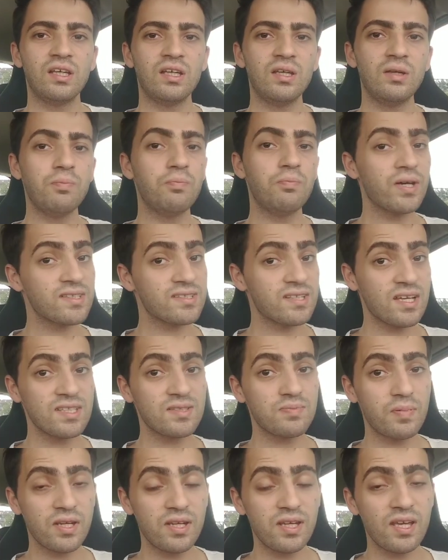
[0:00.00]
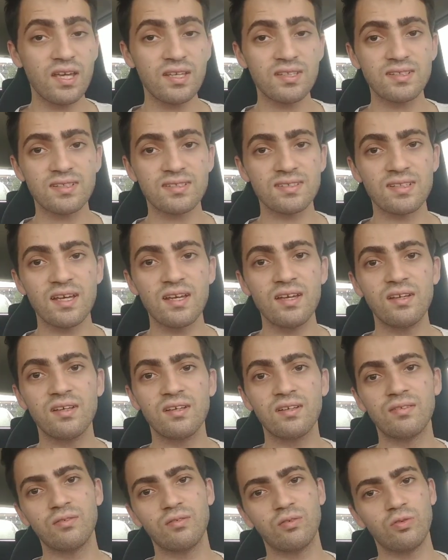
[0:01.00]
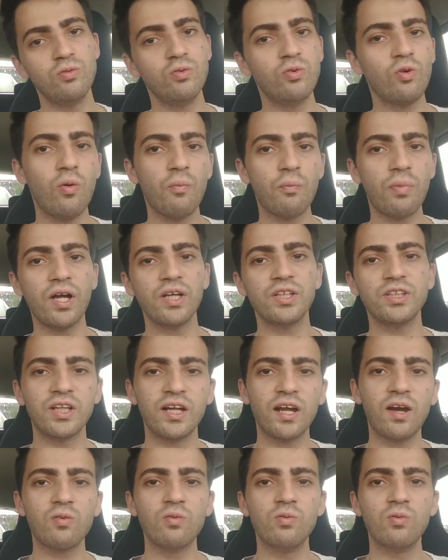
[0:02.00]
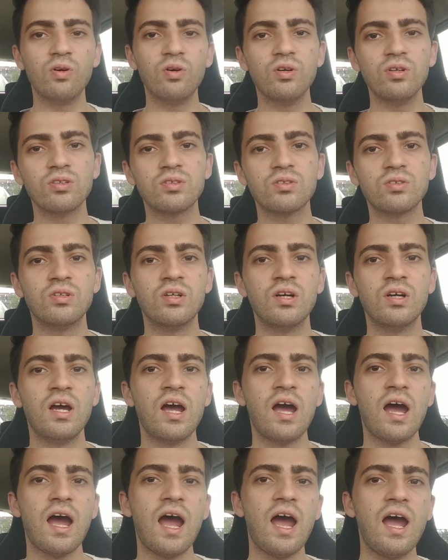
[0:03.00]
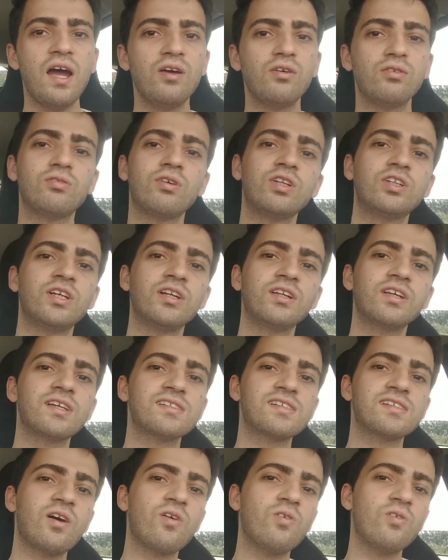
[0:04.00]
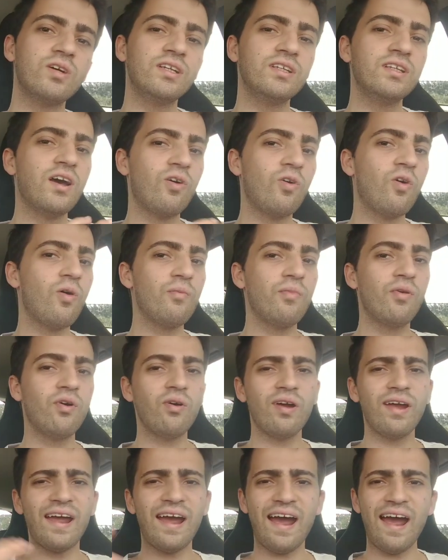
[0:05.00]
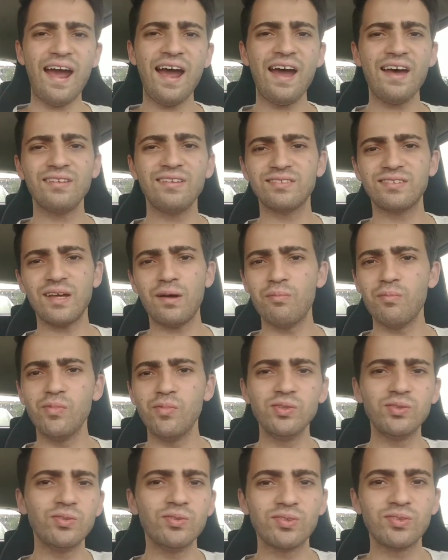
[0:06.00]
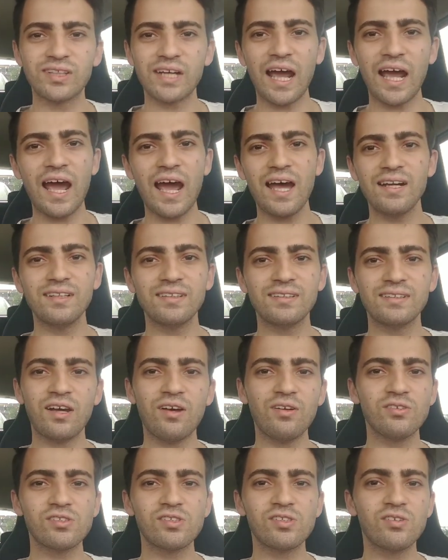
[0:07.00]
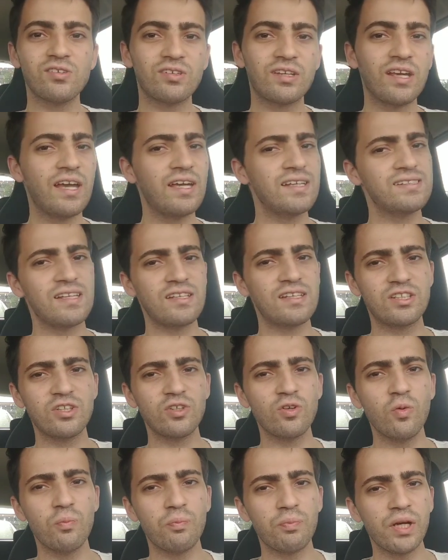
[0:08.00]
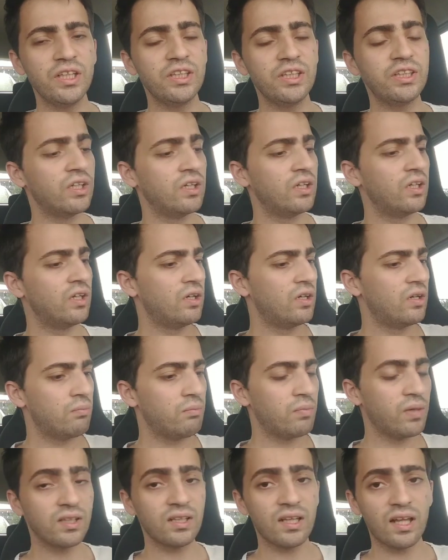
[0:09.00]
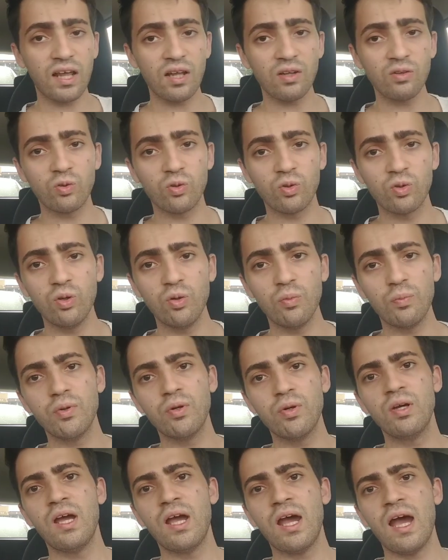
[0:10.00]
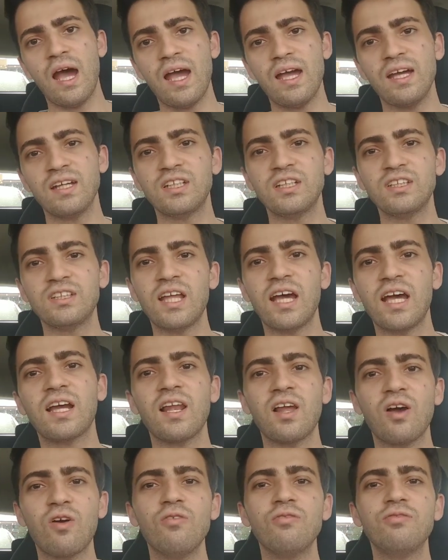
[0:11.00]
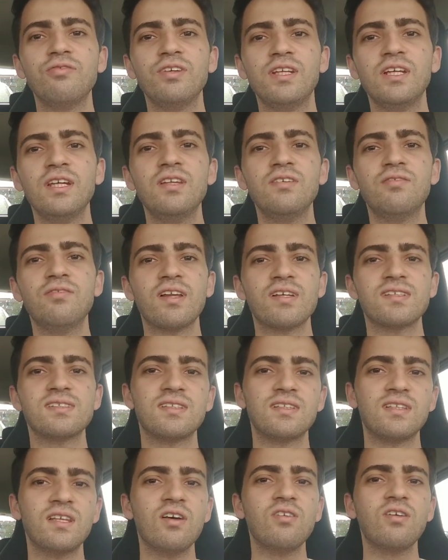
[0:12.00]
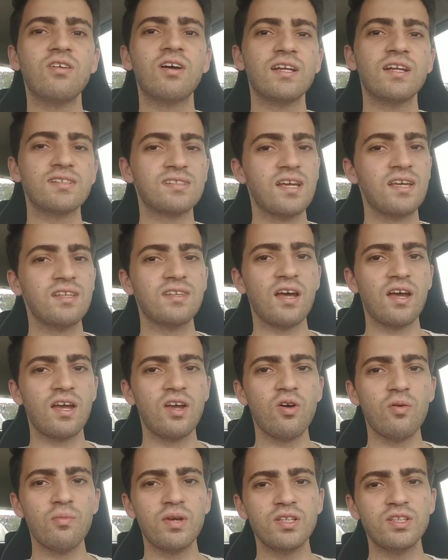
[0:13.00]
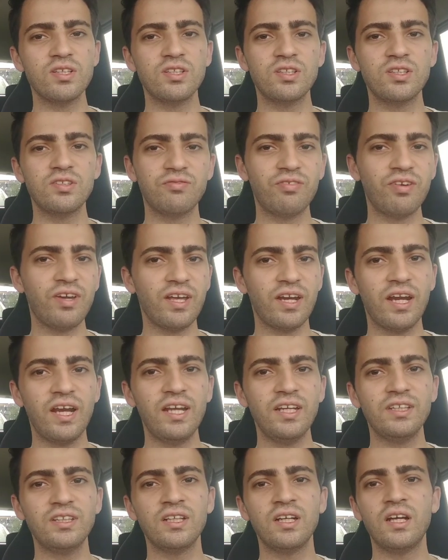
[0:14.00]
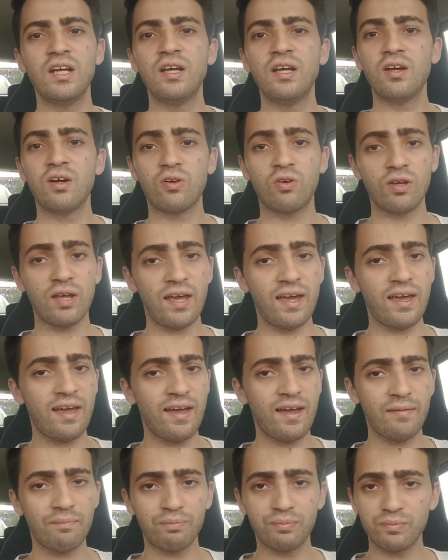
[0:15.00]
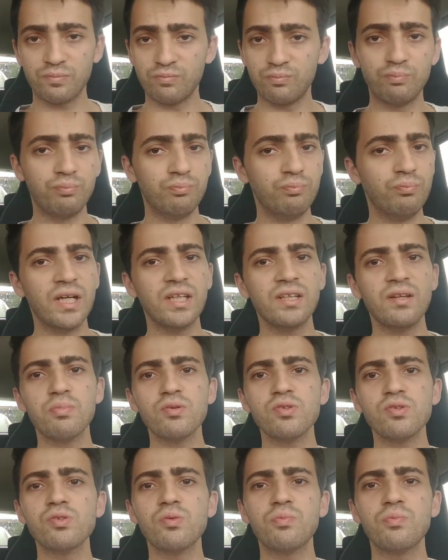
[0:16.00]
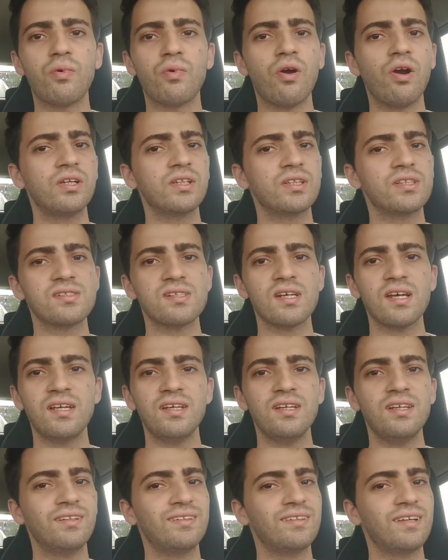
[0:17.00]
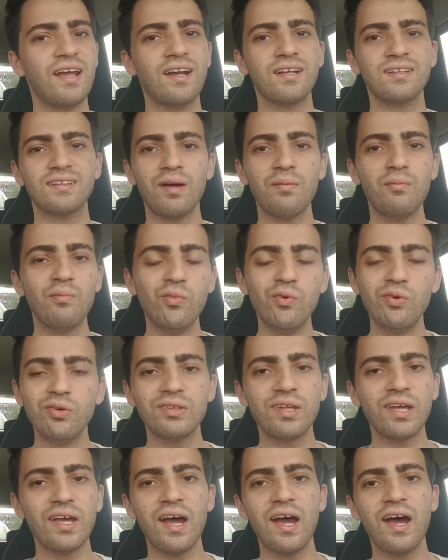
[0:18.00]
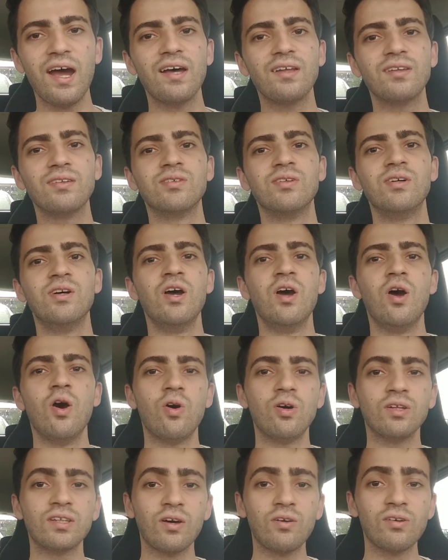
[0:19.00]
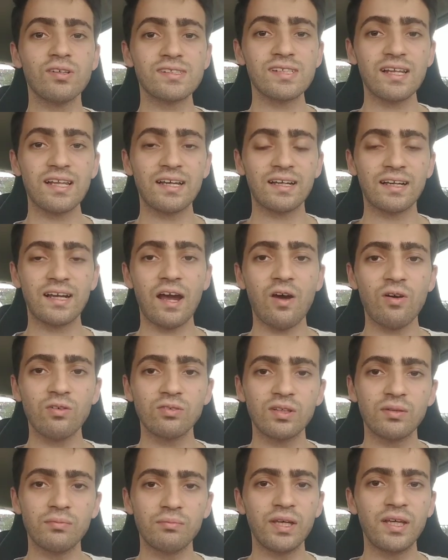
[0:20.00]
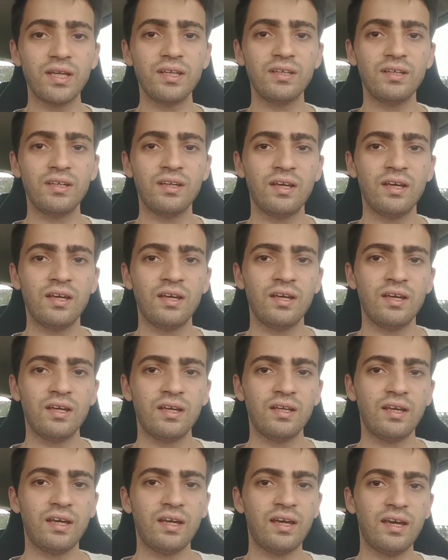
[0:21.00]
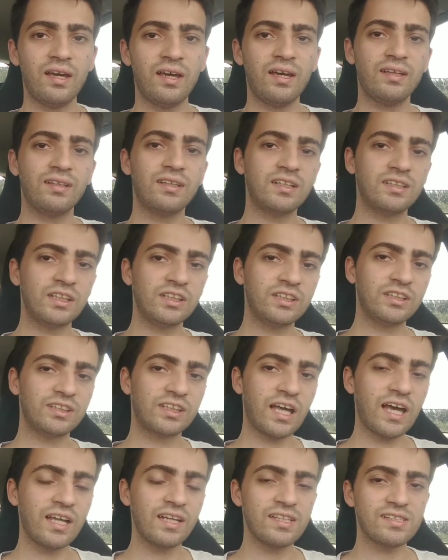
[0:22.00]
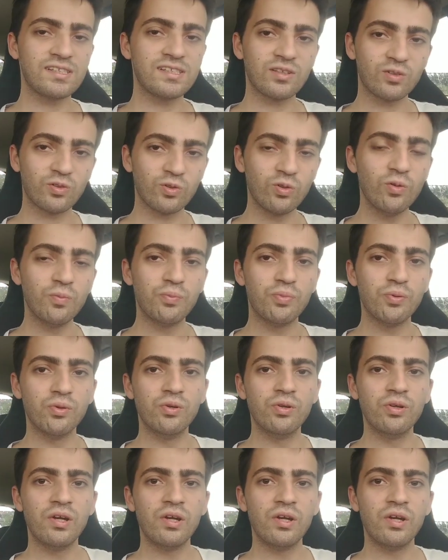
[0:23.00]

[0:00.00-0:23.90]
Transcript: e passar experiências, né? Um compartilhar com o outro. Ah, eu tô achando que essa corrida cobrou errado, tá muito caro e tal, não sei o que. Aí você tira um print, manda lá no grupo. Aí a gente dá aquela conferida e fala assim, não, cara, isso aí tá realmente diferente. É, manda pro suporte que isso aí, cara, tá muito errado. Outra coisa legal também é, da gente estar tá nesse grupo